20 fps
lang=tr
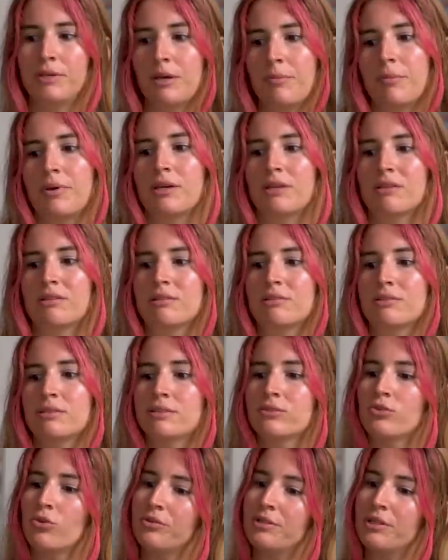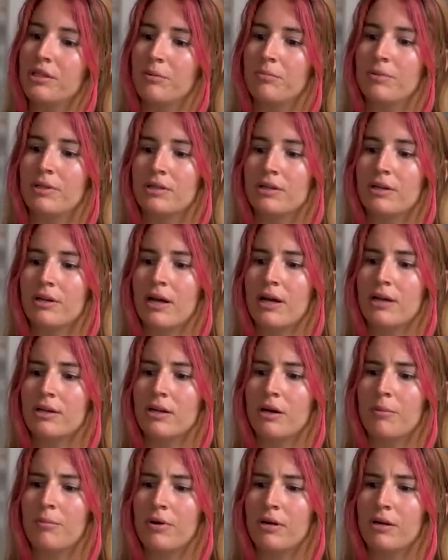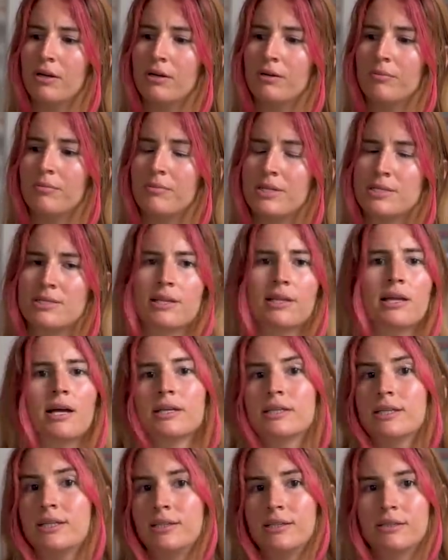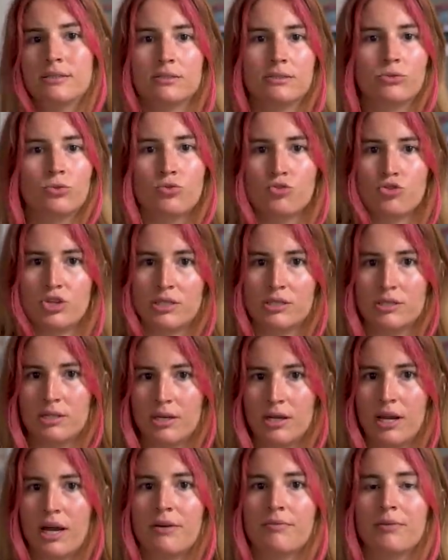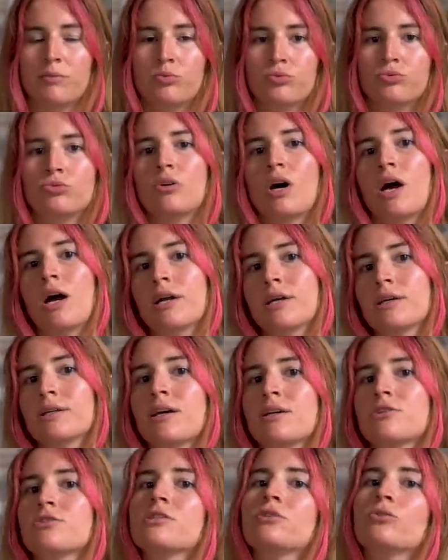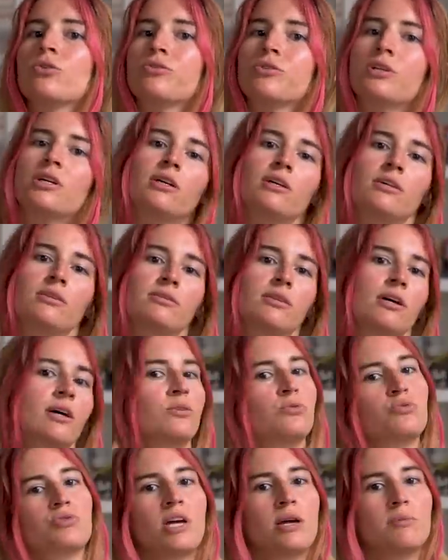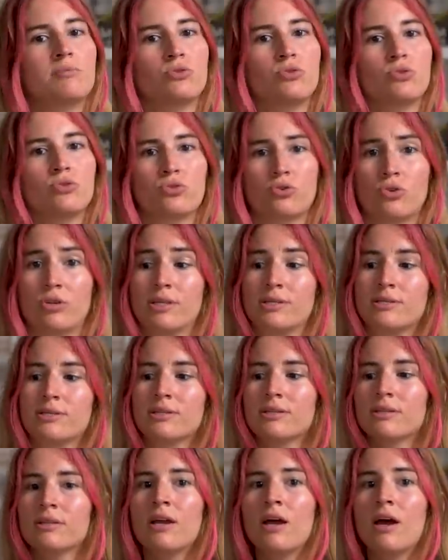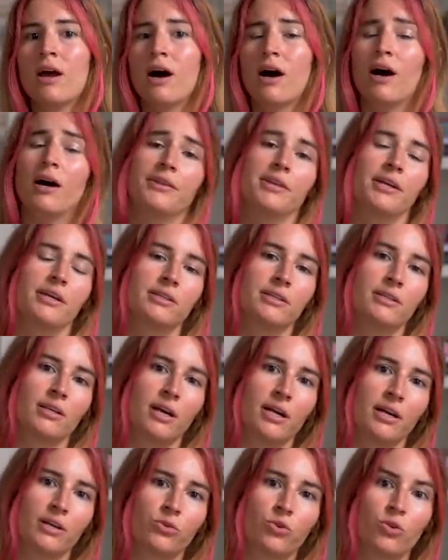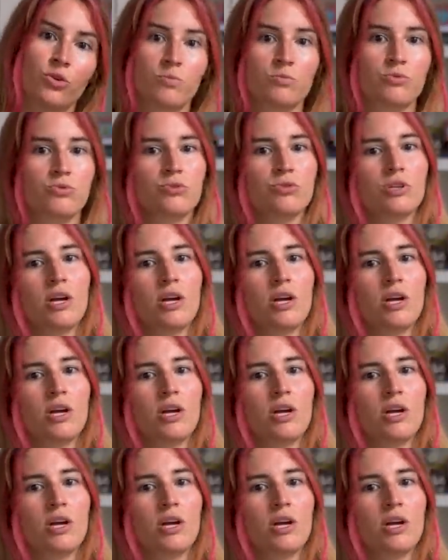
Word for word: yemeğe gidildiğinde ödeyebilirler ama mesela giyinir, kuşanırlar ve bunu arkadaşları ona daha güzel bir söz söylesin. Ah ne kadar harika olmuşsun,